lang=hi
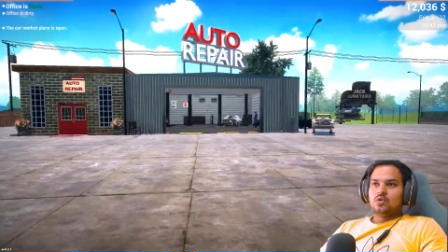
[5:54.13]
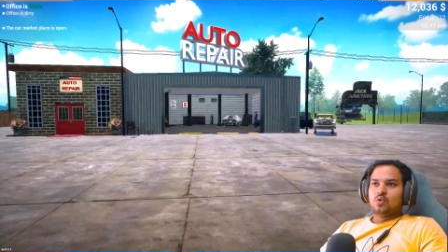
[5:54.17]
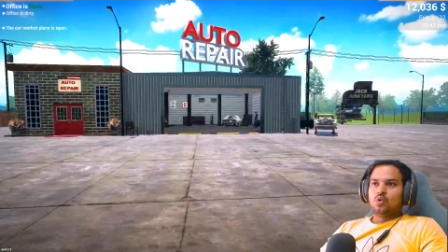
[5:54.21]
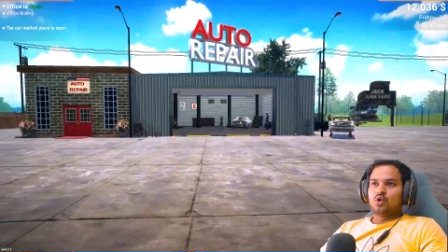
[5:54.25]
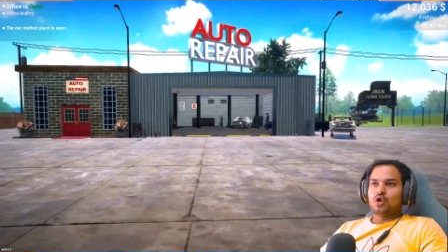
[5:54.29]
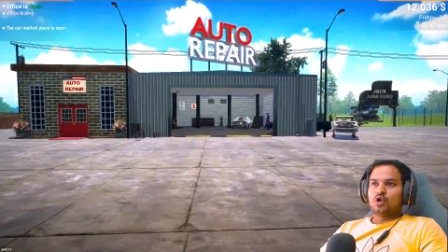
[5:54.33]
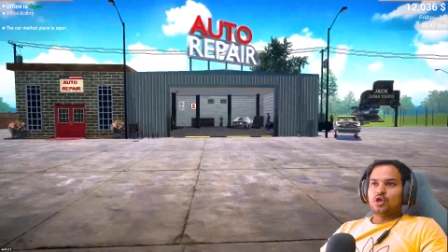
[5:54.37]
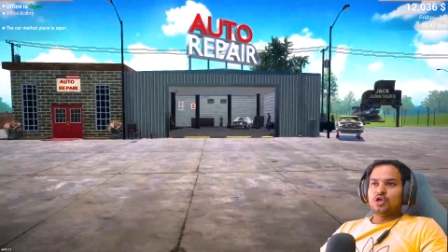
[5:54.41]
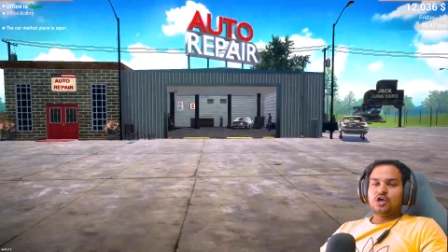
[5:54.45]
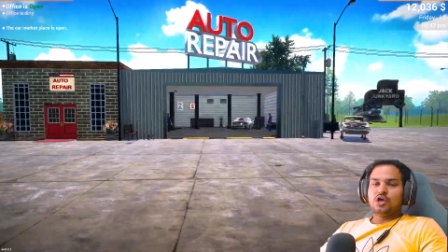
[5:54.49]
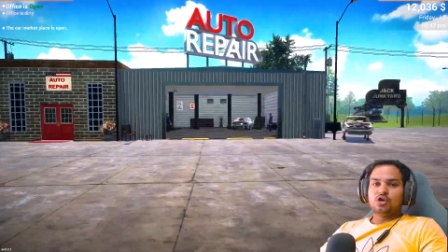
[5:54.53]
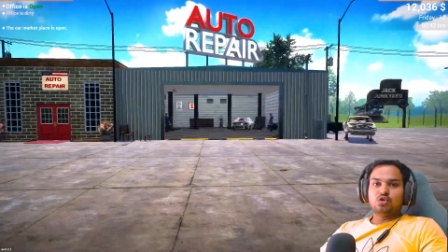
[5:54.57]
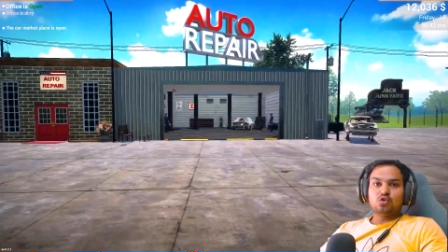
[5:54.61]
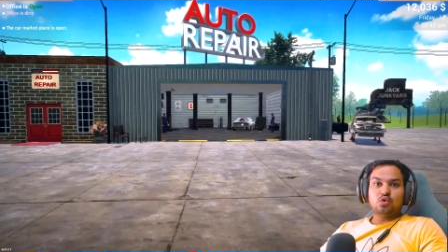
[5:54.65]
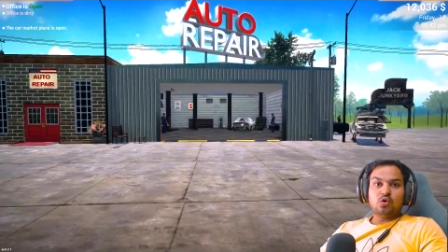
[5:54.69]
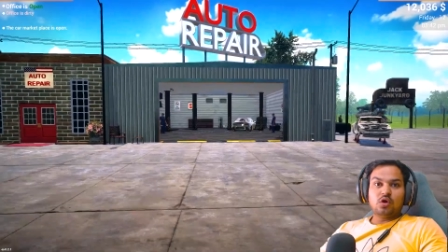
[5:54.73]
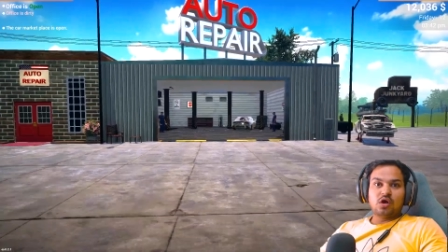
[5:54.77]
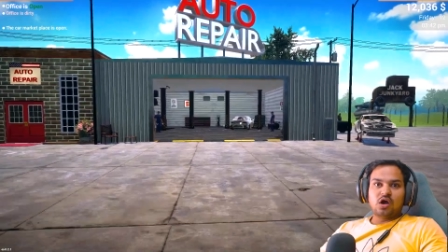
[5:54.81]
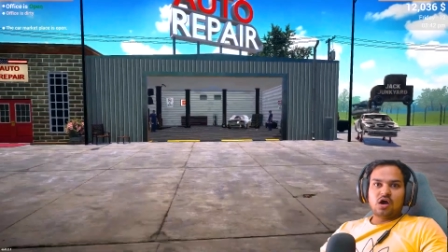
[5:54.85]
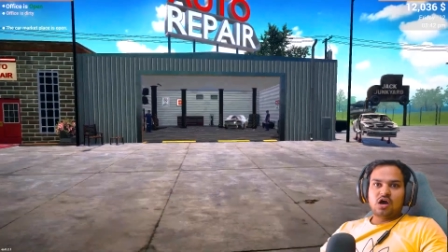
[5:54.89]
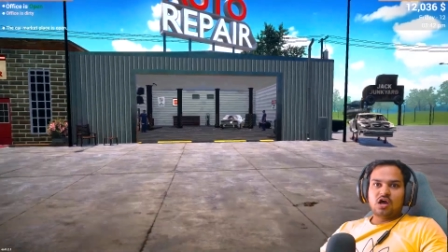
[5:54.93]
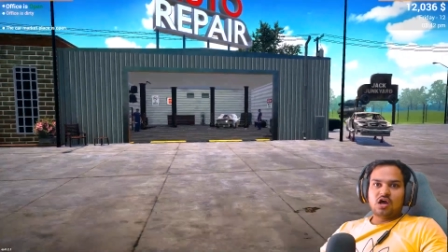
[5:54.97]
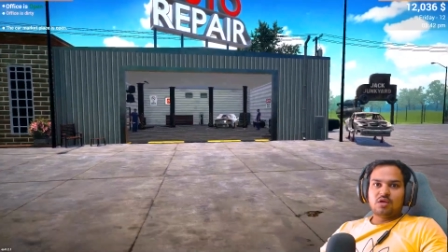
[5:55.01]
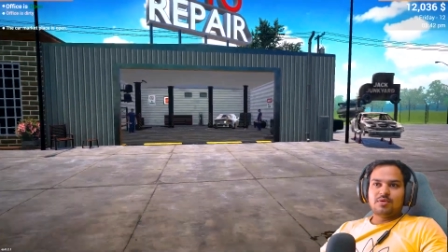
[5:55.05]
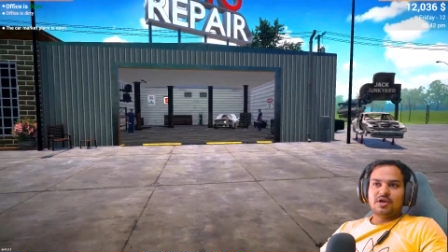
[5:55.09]
ओके यार तो
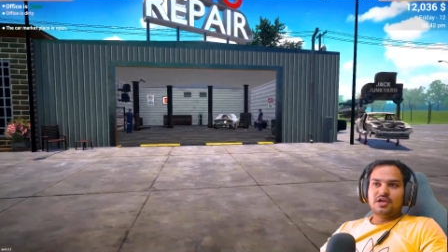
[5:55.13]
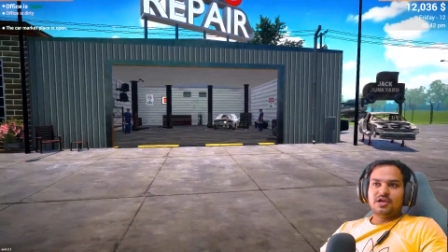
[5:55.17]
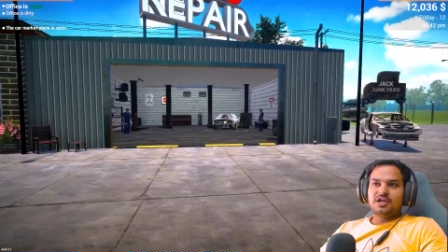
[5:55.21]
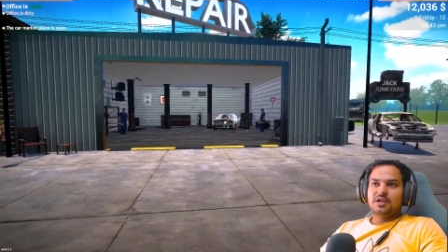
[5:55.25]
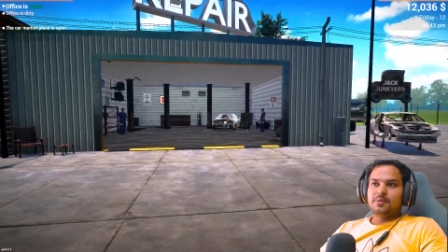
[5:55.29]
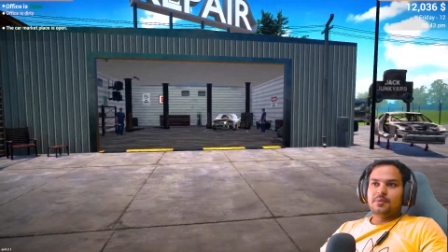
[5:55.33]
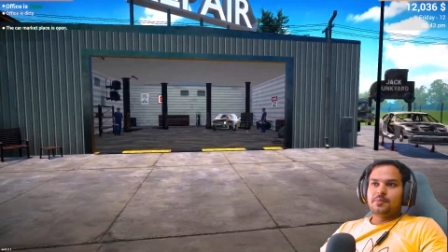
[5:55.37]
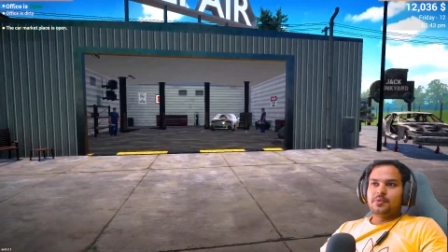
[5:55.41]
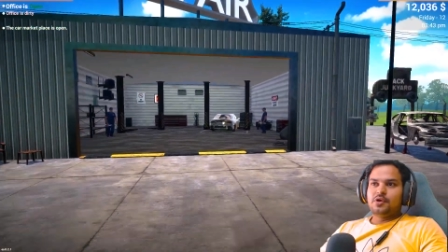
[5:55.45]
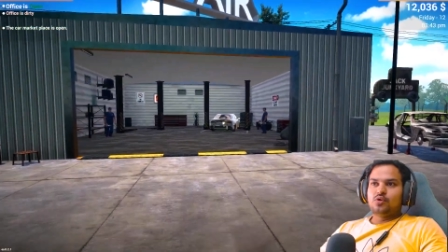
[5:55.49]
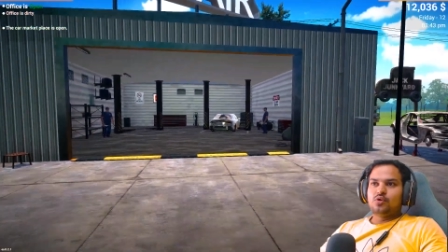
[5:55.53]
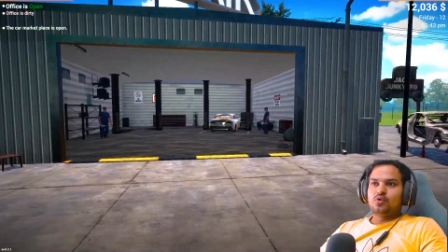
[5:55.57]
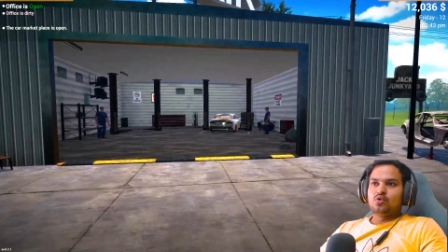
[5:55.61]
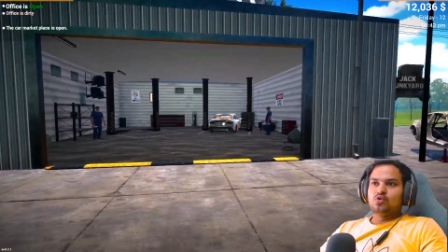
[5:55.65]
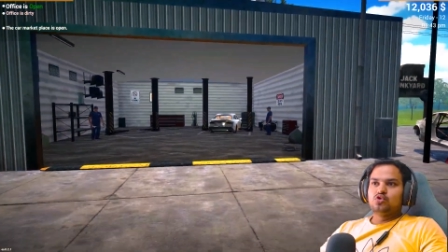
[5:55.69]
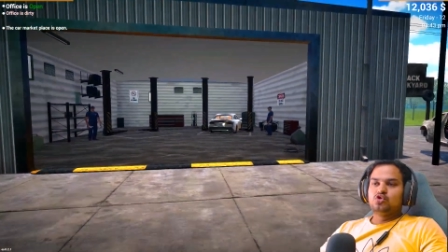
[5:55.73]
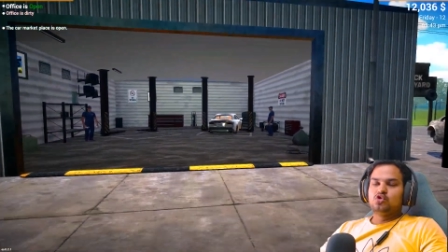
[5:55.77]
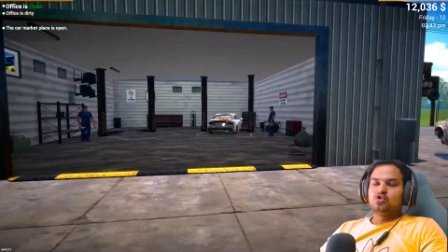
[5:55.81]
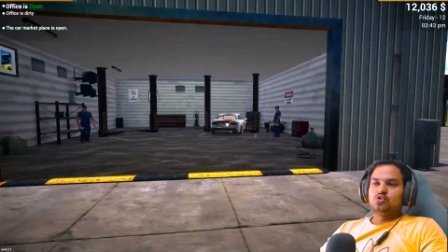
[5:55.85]
कार भाई रिपेयर हो